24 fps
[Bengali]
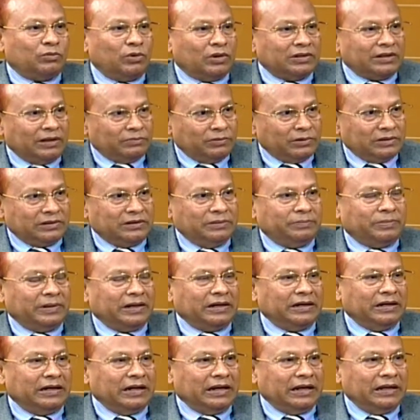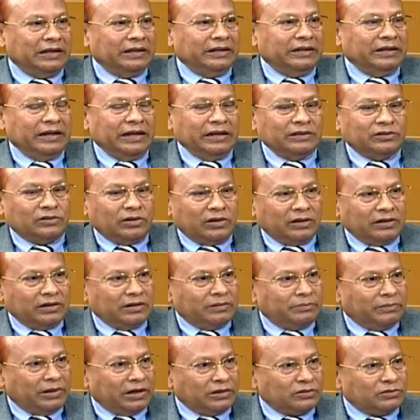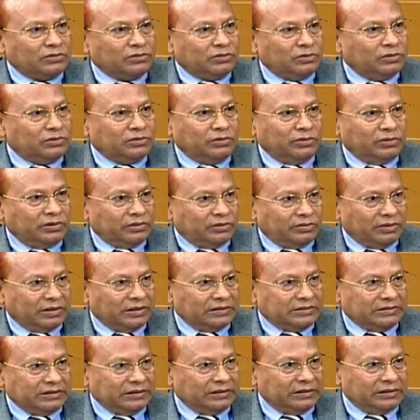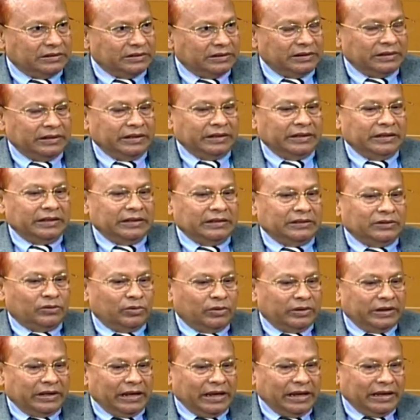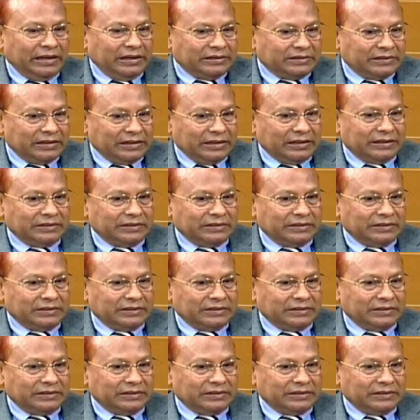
কথা বলতে পারে না এই ধরনের মানুষগুলো জড়িত আছেন তো এই যে